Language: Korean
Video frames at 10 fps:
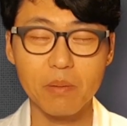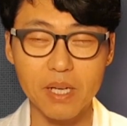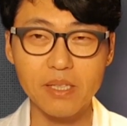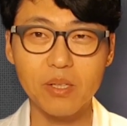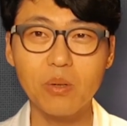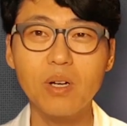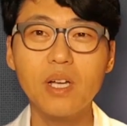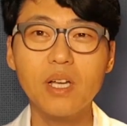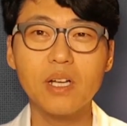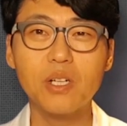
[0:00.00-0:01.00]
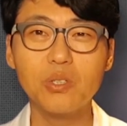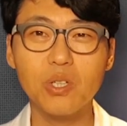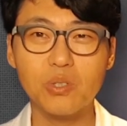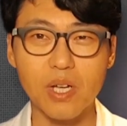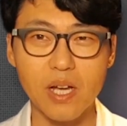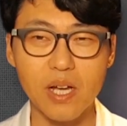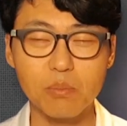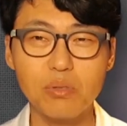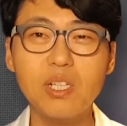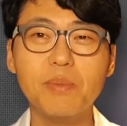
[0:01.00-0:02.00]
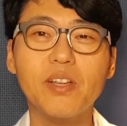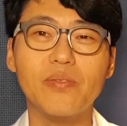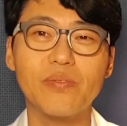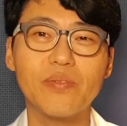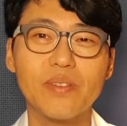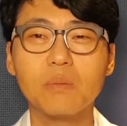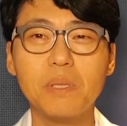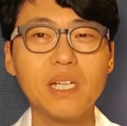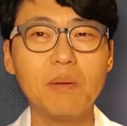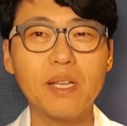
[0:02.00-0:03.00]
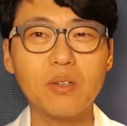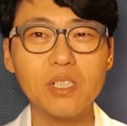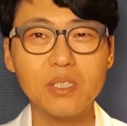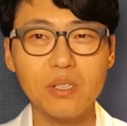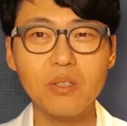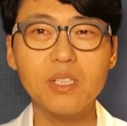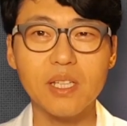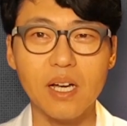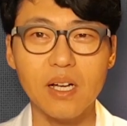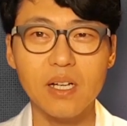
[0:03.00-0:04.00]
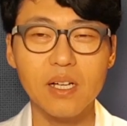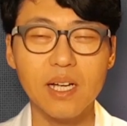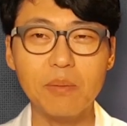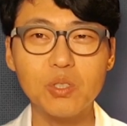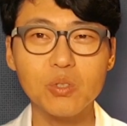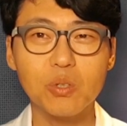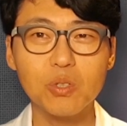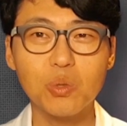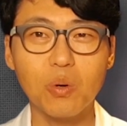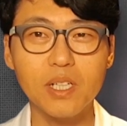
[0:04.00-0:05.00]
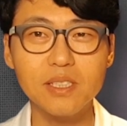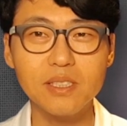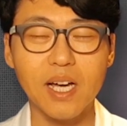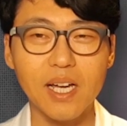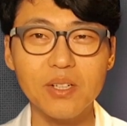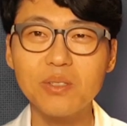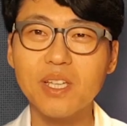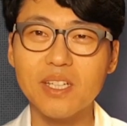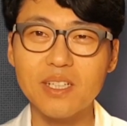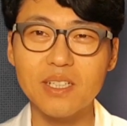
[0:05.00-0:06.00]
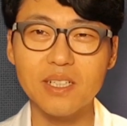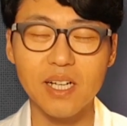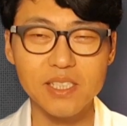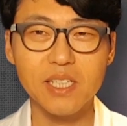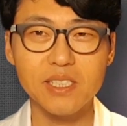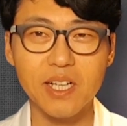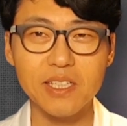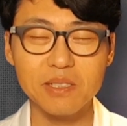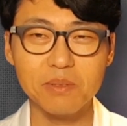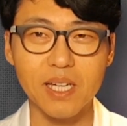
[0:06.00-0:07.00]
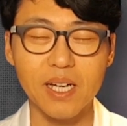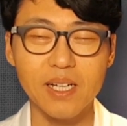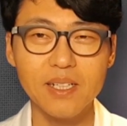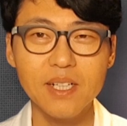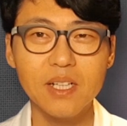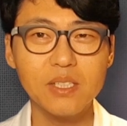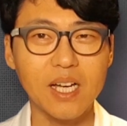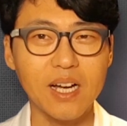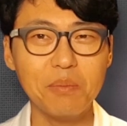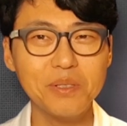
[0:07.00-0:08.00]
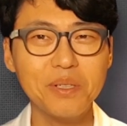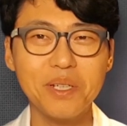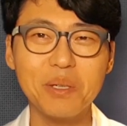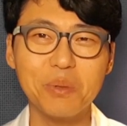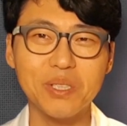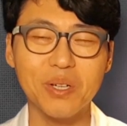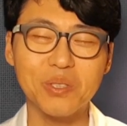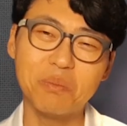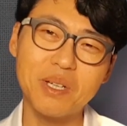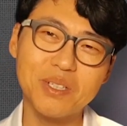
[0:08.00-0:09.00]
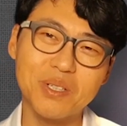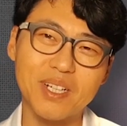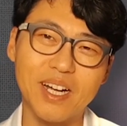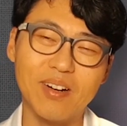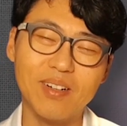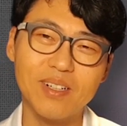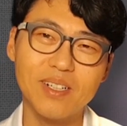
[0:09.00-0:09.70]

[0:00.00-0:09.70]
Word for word: 반대로 근육이 쫙 풀리면 민감한 것이 떨어진다. 감정적으로 좋아진다. 이런 얘기를 하시기 시작했습니다. 자, 한번 생각해 보세요. 정말 그럴까요?